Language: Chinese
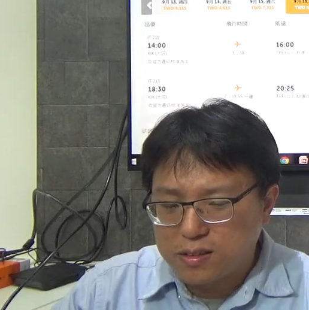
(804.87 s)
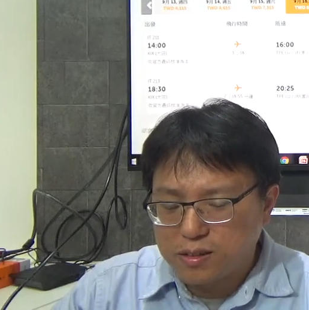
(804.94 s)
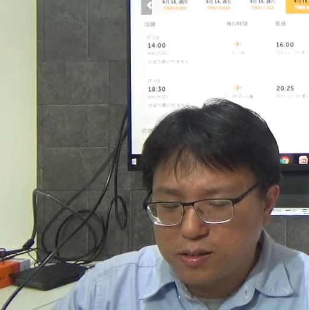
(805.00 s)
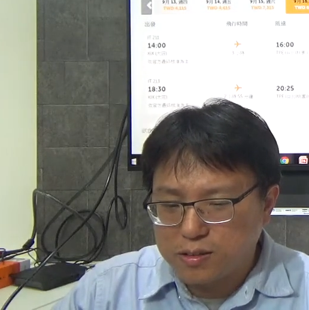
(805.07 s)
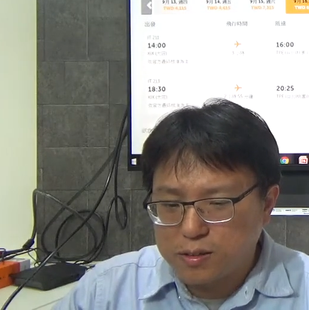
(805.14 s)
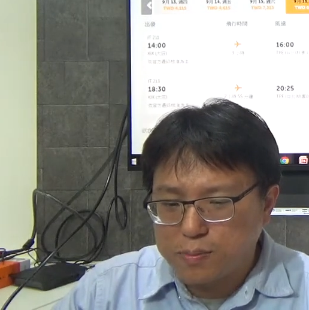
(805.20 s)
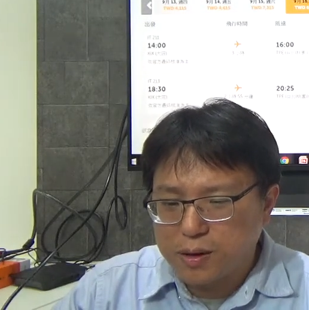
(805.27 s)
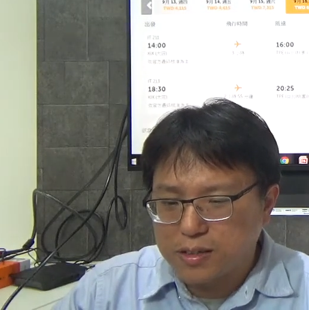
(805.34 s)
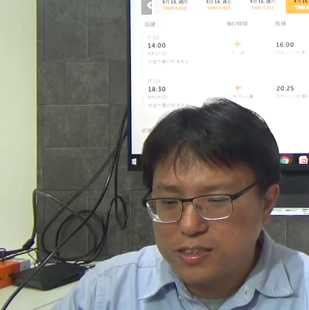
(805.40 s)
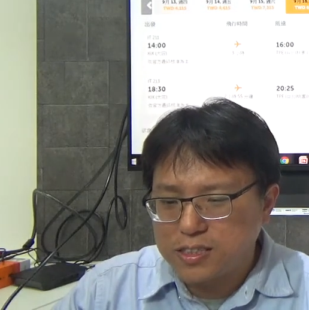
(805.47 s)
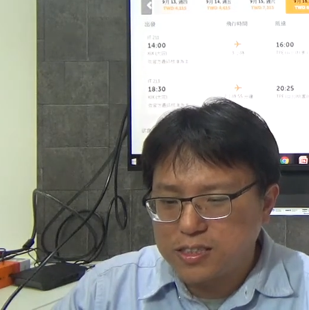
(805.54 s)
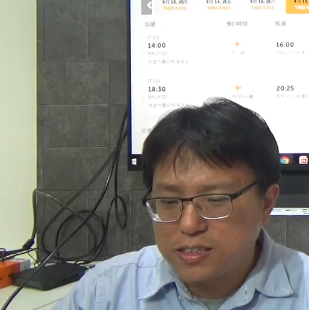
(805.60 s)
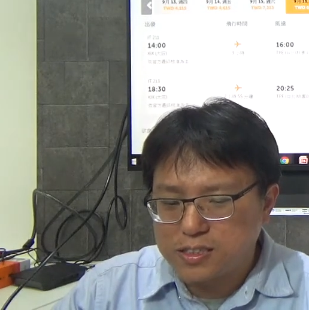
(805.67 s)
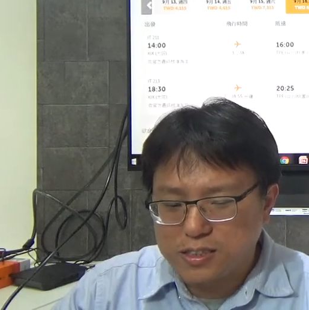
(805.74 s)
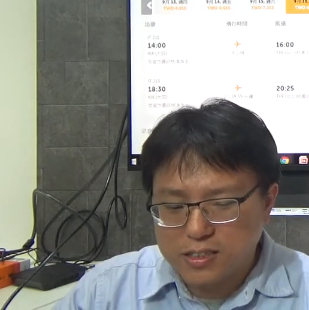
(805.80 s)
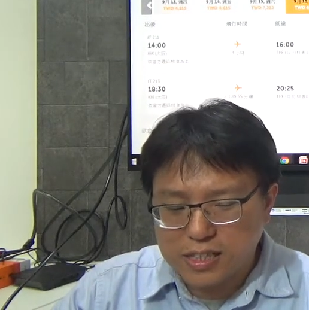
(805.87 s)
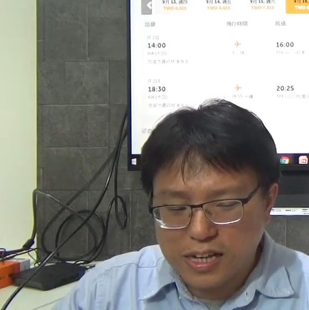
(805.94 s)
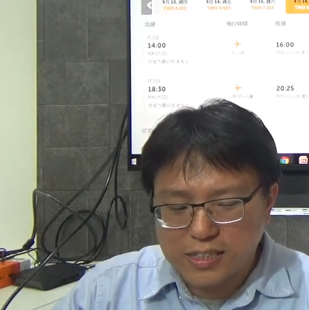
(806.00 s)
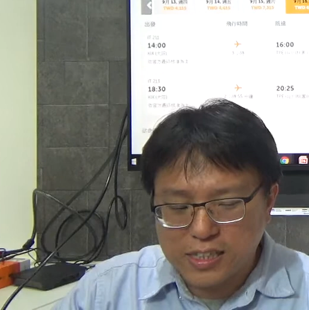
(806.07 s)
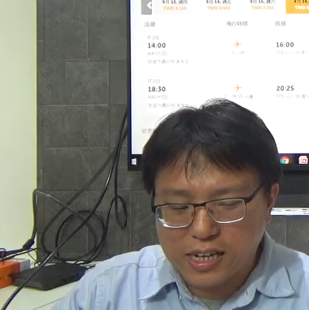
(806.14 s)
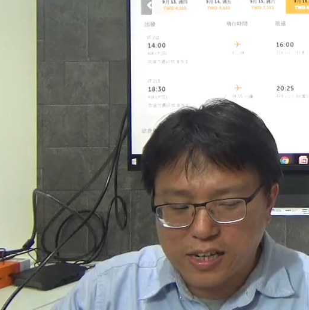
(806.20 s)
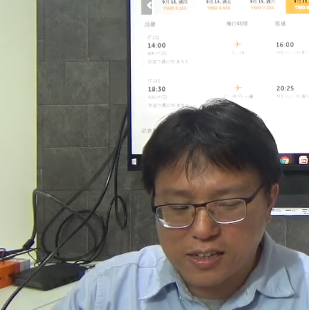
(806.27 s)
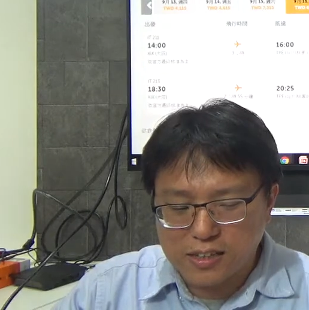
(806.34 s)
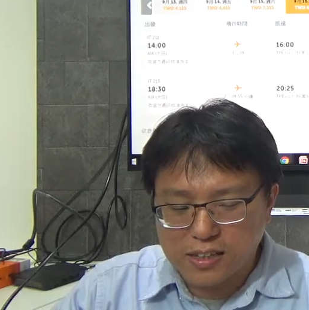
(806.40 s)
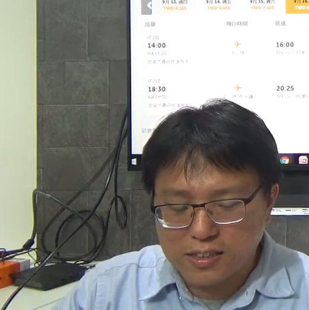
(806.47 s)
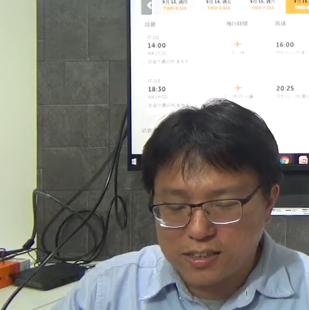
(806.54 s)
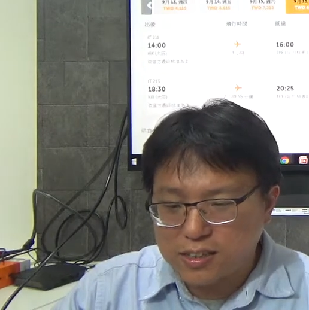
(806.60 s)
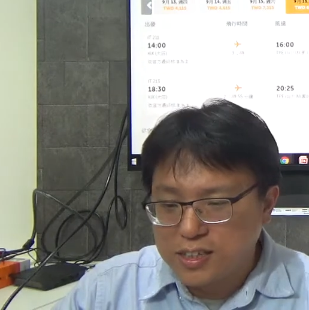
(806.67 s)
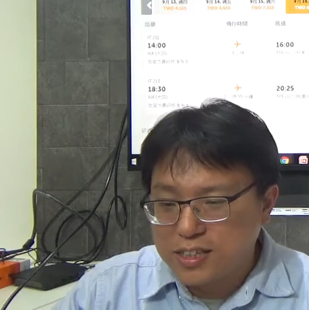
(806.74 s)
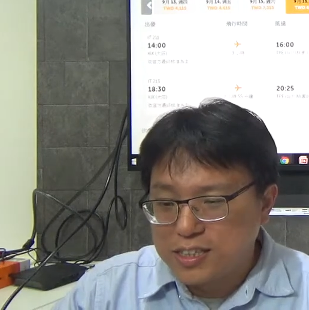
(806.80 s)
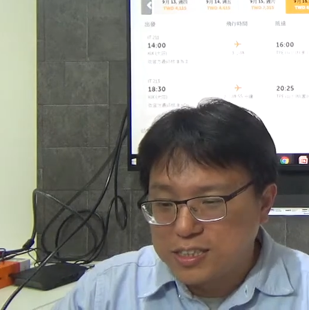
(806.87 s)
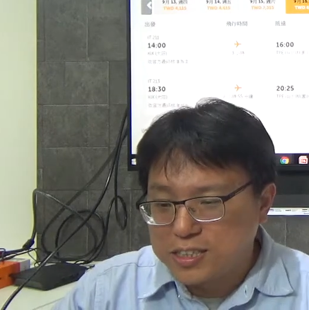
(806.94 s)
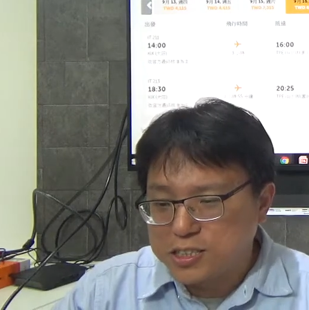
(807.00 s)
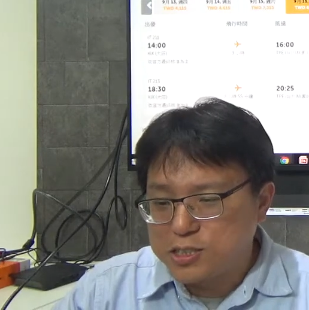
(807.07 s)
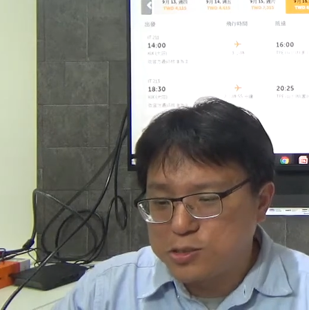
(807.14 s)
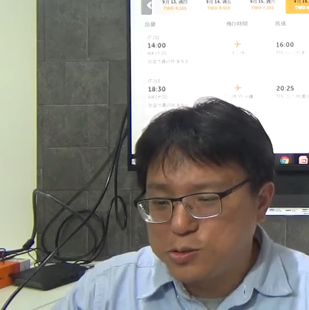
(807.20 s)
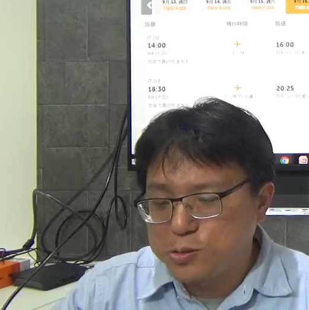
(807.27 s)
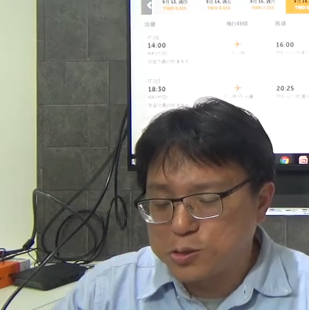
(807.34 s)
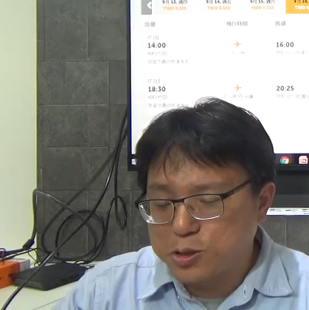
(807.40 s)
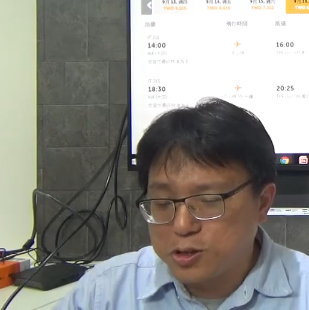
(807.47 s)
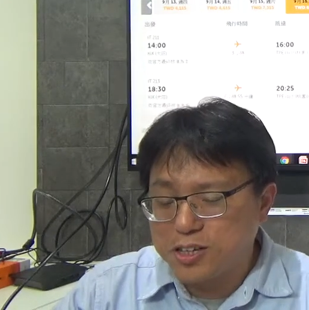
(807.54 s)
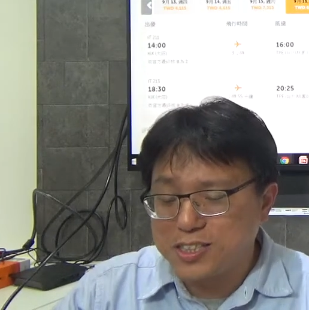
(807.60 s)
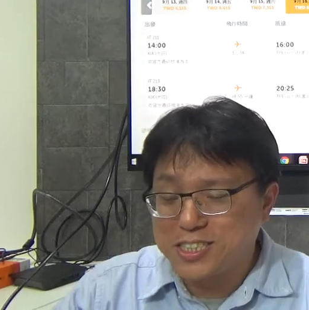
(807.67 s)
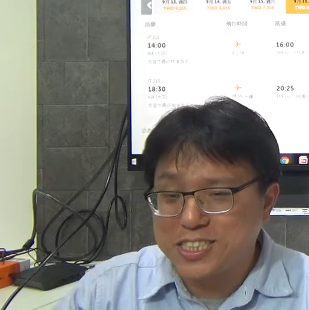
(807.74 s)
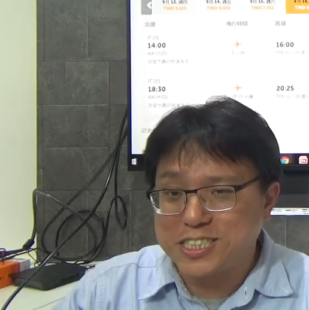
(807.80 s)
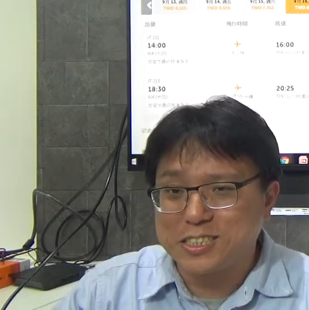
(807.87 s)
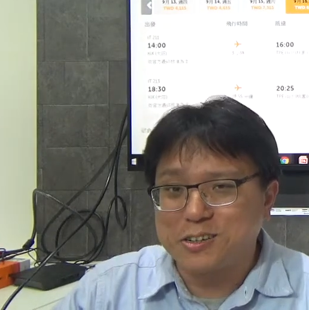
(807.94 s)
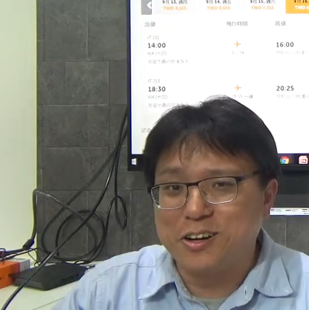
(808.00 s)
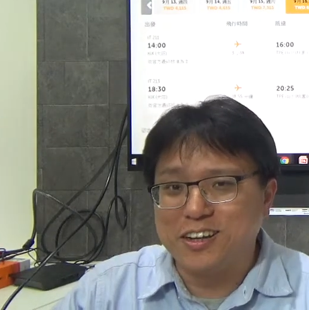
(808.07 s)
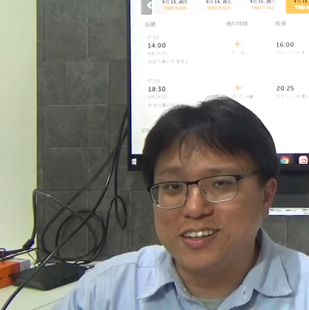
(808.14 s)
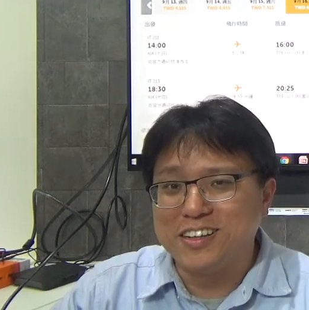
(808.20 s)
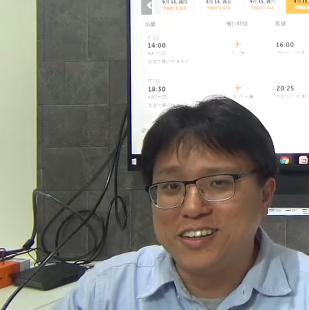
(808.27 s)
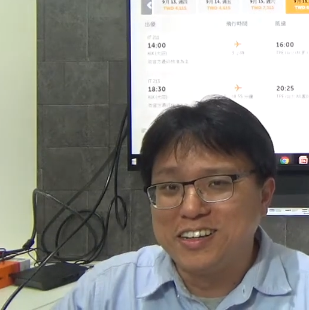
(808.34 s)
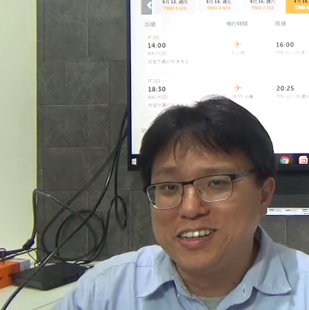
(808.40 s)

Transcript: 哦，就表示大家很似乎都很习惯。